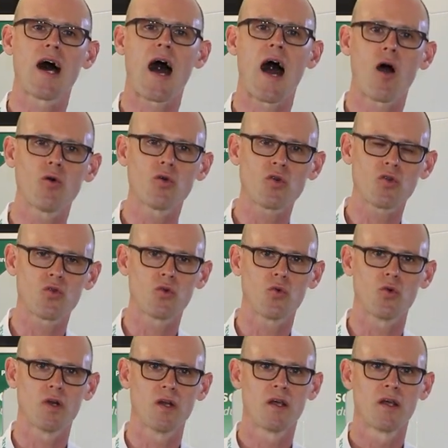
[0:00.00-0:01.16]
auch
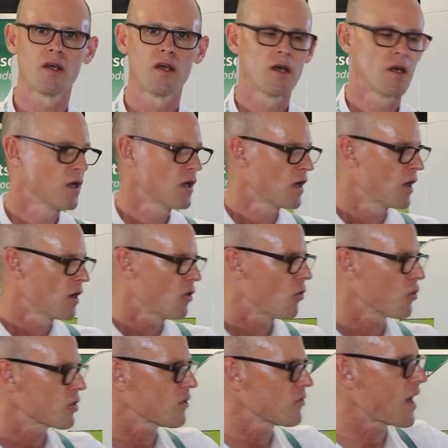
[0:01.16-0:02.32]
tun.
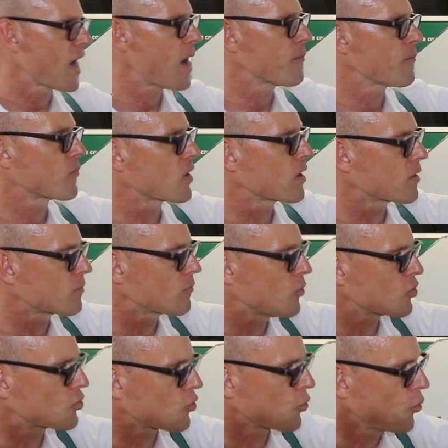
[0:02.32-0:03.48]
Oder wir haben ein
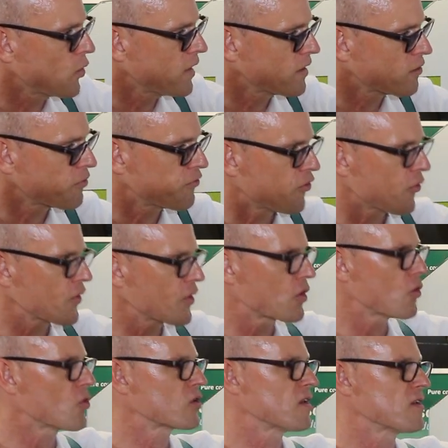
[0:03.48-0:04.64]
Modul hier vorne
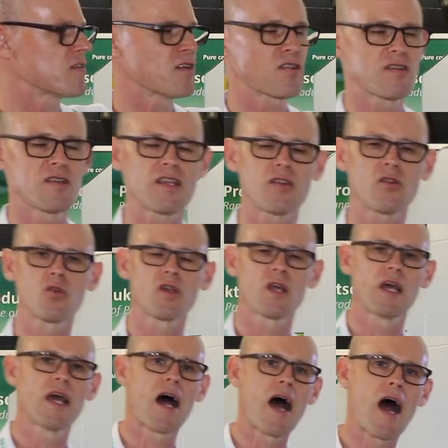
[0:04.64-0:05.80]
noch, das ist nicht nur
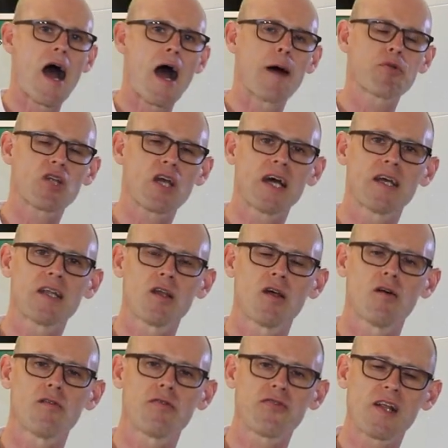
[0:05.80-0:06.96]
eine
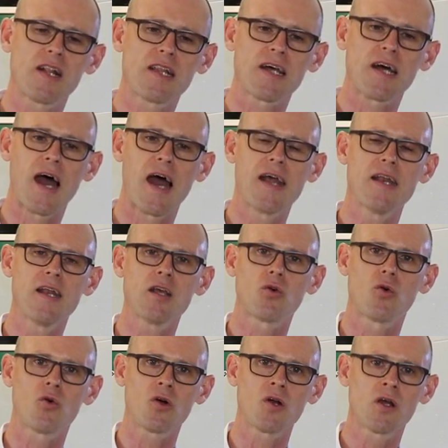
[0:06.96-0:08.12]

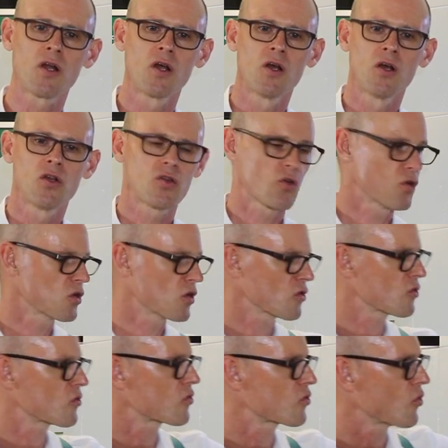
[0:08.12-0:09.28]
Abscheiderfilterreinigung,
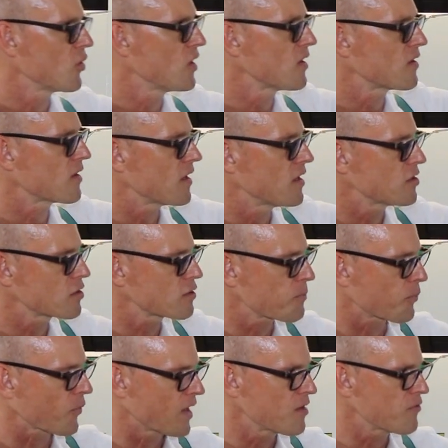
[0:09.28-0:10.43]
sondern solche
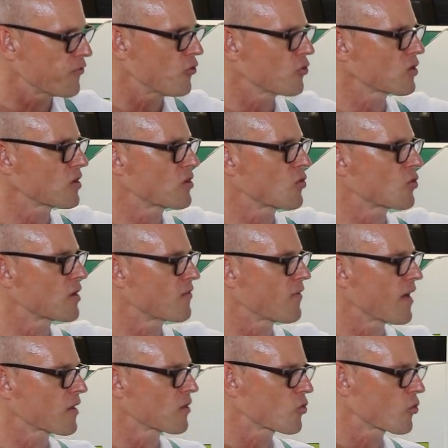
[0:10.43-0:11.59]
Sprayvorrichtungen
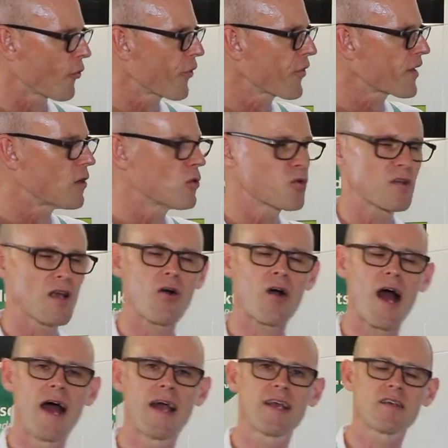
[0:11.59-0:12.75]
werden durchaus auch
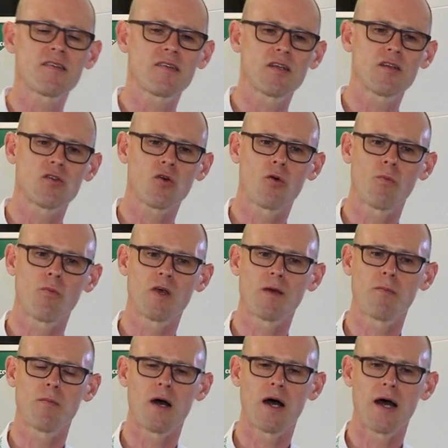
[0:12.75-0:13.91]
eingesetzt, um
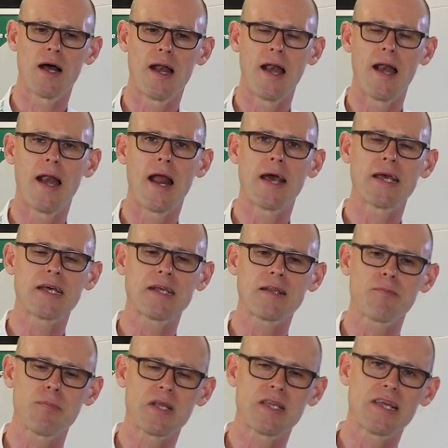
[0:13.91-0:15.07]
im äh,
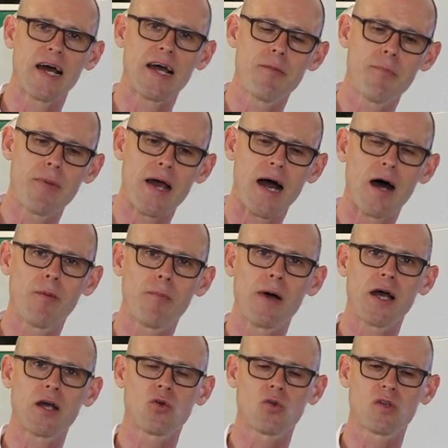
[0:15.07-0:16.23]

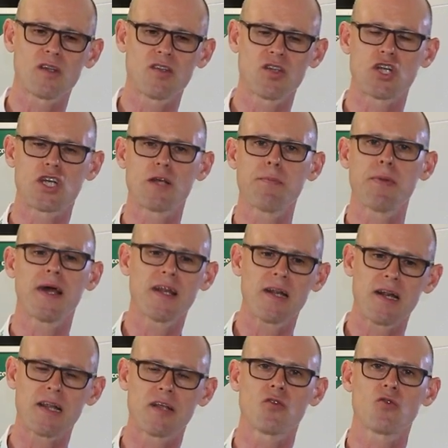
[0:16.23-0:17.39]
Leichtmetallbearbeitung das
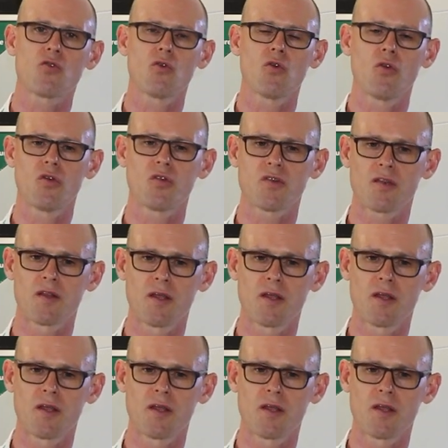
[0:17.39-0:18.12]
Chip-Handling zu lösen.